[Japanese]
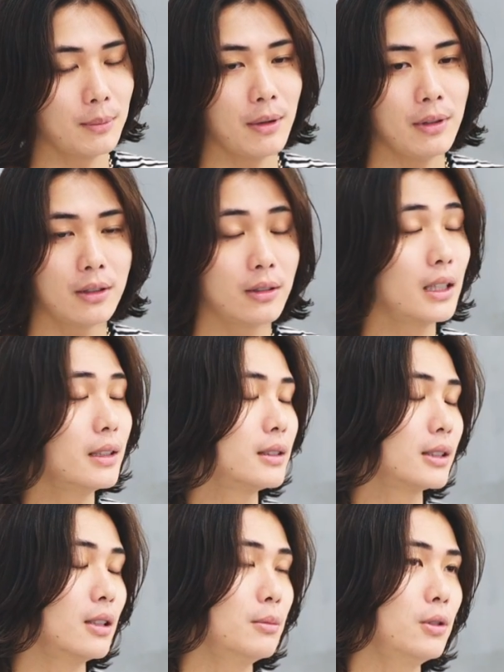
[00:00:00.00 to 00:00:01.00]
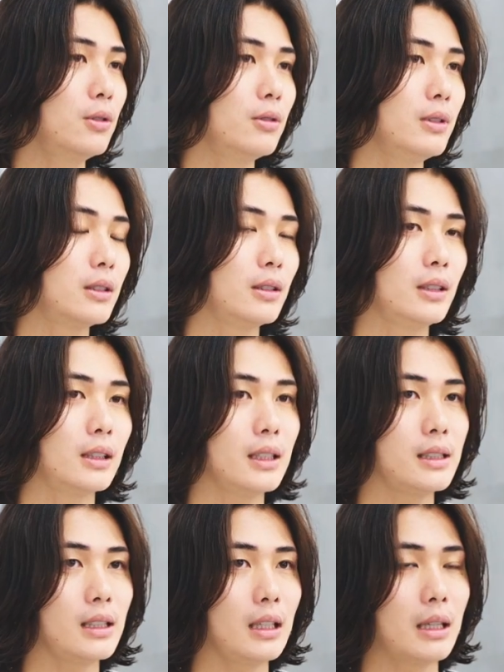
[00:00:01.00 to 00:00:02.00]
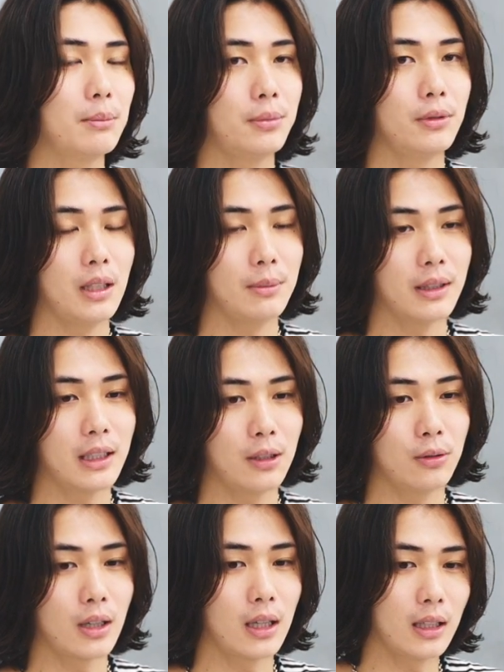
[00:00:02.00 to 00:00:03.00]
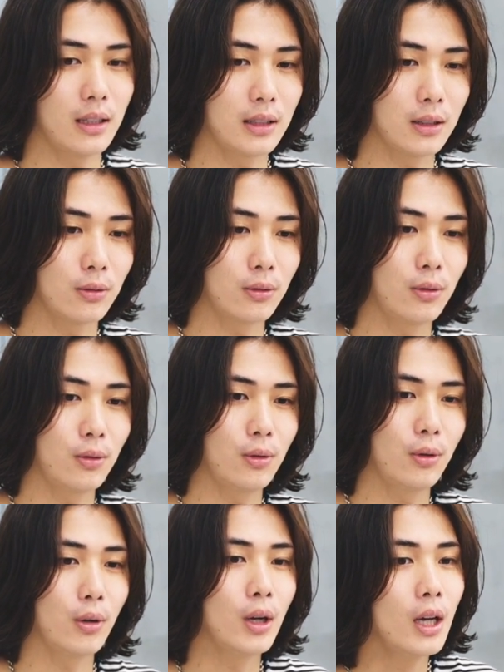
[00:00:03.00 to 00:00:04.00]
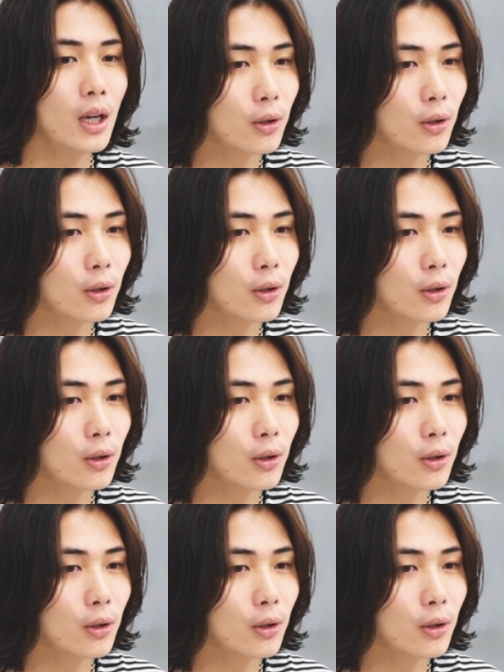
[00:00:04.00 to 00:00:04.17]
まあ、ウィッグなんですけどもウィッグに対して何分で巻けるのかなってとこを